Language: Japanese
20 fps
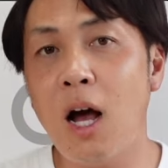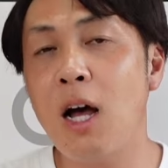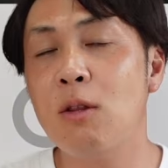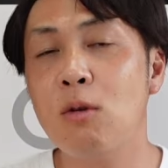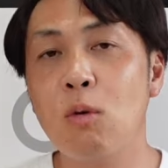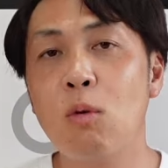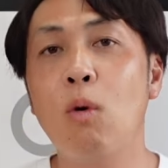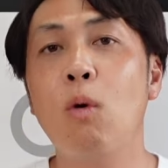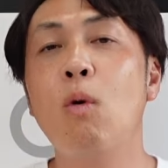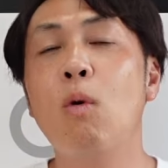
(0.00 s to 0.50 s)
あ
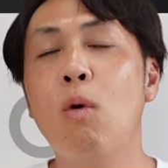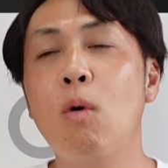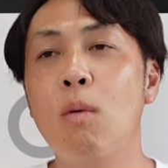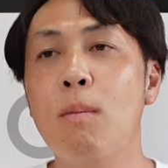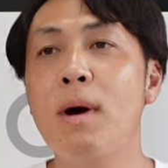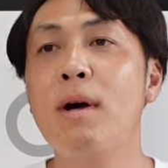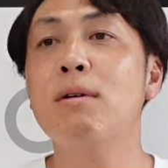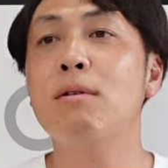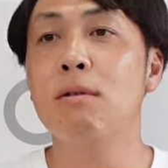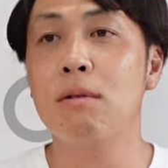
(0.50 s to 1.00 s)
の、
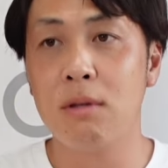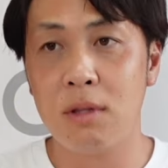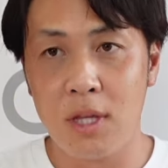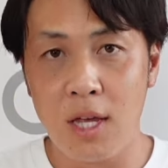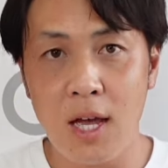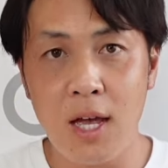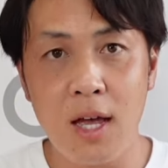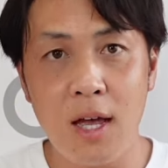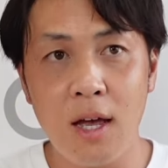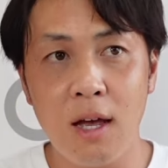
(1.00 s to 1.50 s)
550っ
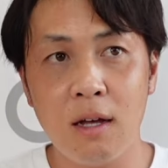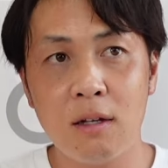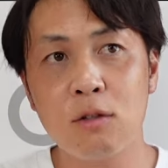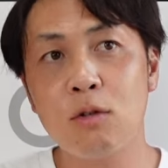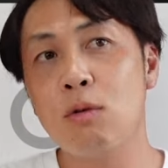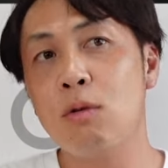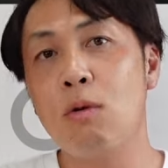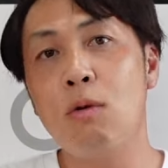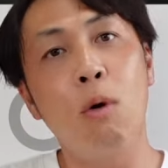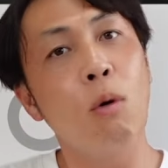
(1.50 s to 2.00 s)
て、
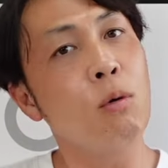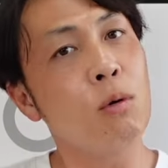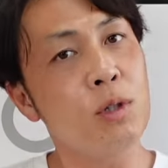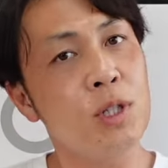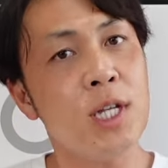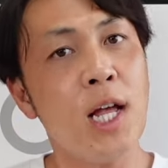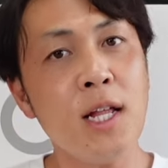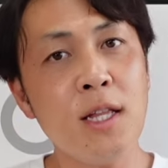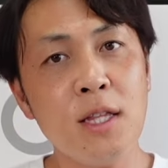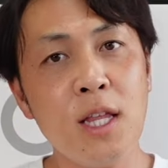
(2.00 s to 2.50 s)
その
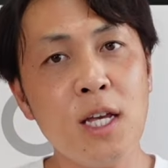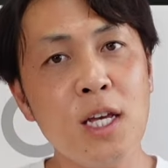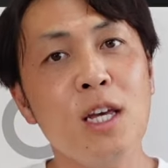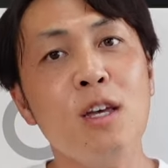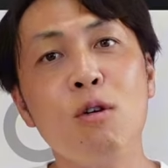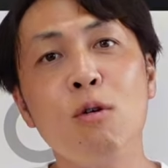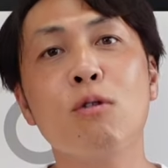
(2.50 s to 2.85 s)
63的